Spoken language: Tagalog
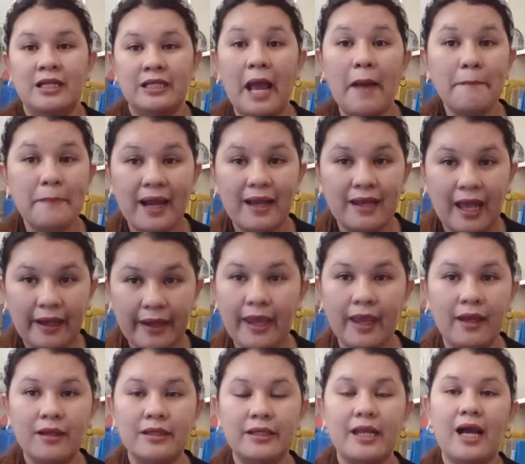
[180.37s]

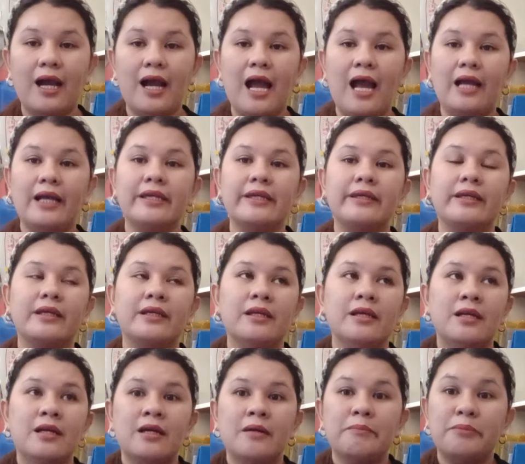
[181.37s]
napakalaki ng aking
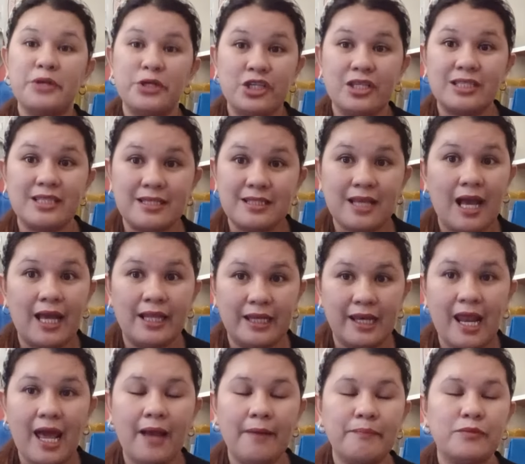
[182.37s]
purchases sa
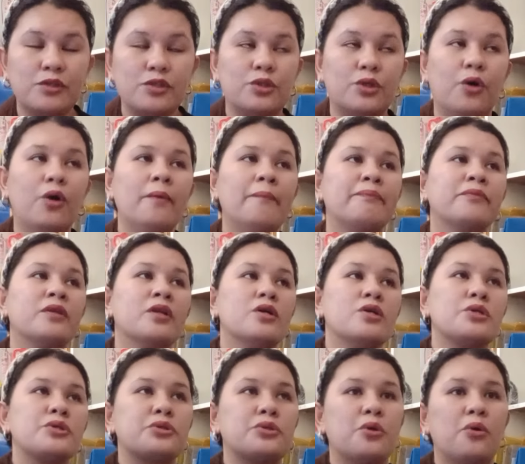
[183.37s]
kanila, no?
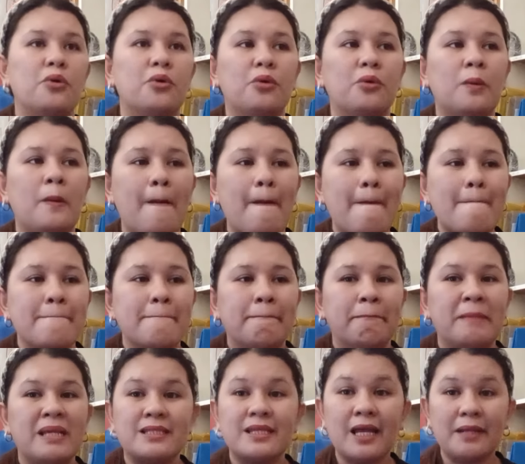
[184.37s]
So,
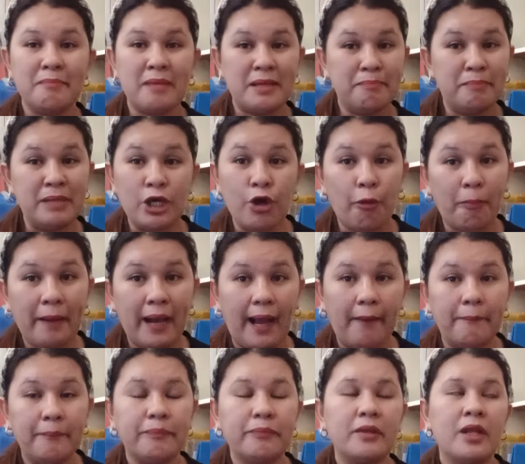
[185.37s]
minsan may BO
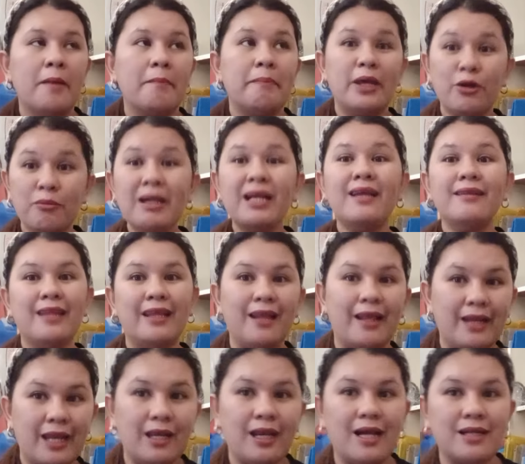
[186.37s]
pa pero maganda
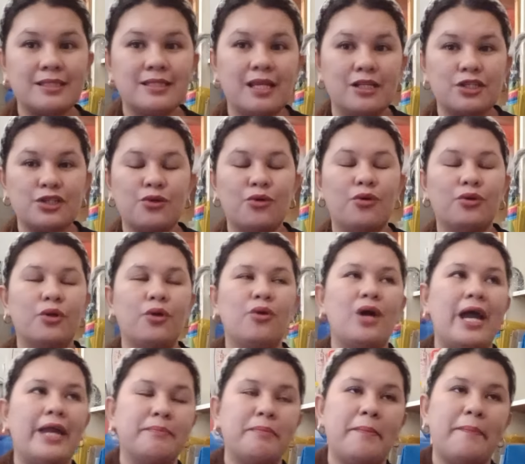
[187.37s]
na rin ang sales ko
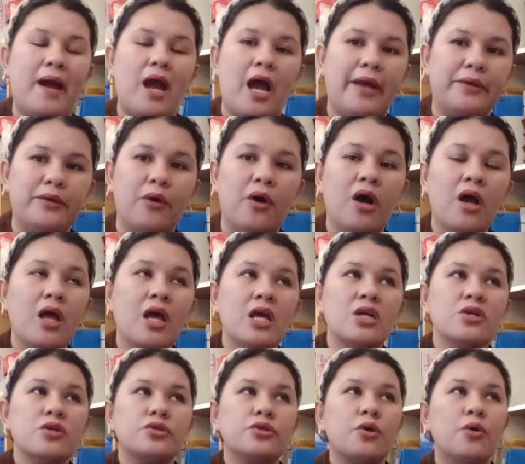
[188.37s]
no, kahit papaano.
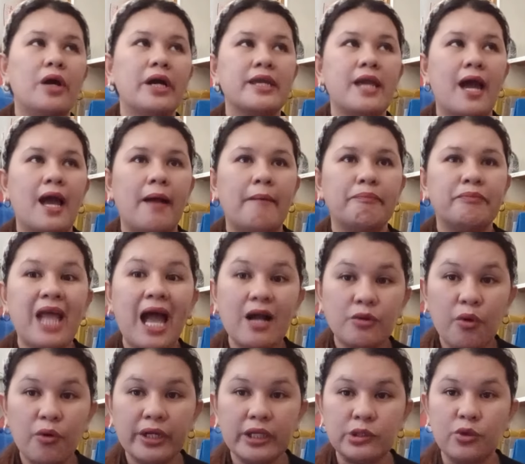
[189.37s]
So kaya
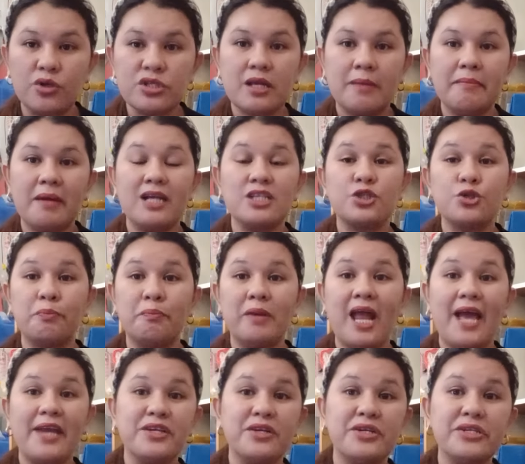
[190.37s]
dagok ito sa mga
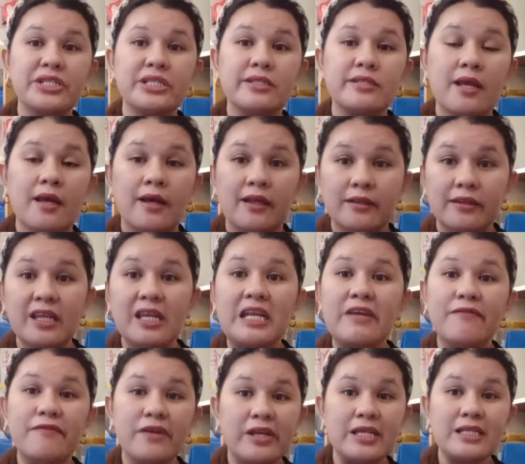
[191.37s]
suppliers
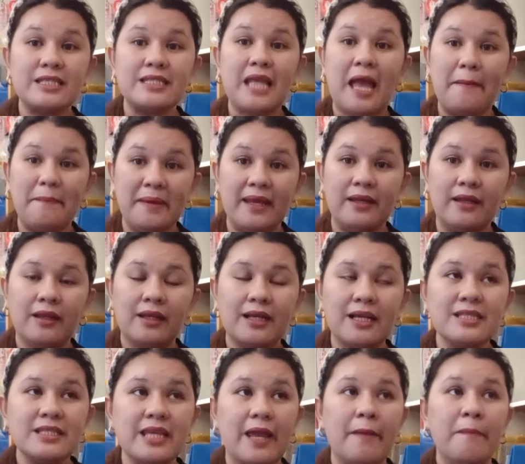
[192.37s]
deliveries namin
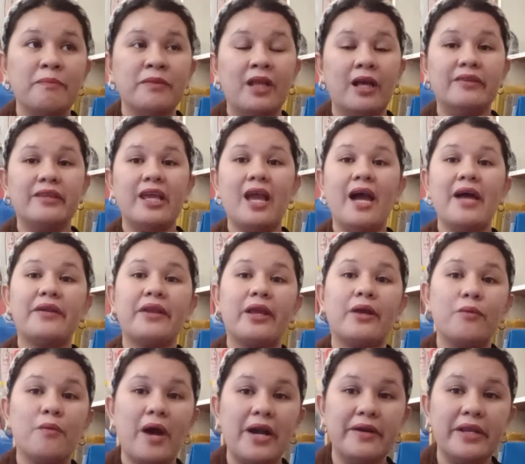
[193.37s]
kasi they are
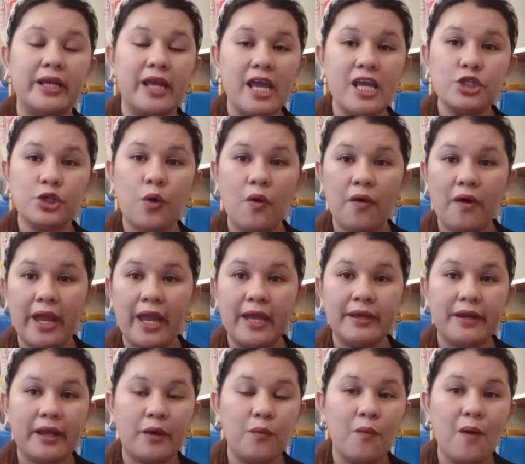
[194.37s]
requiring
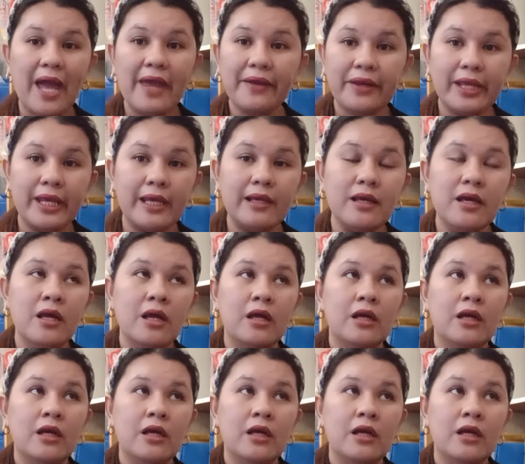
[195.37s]
HOA requiring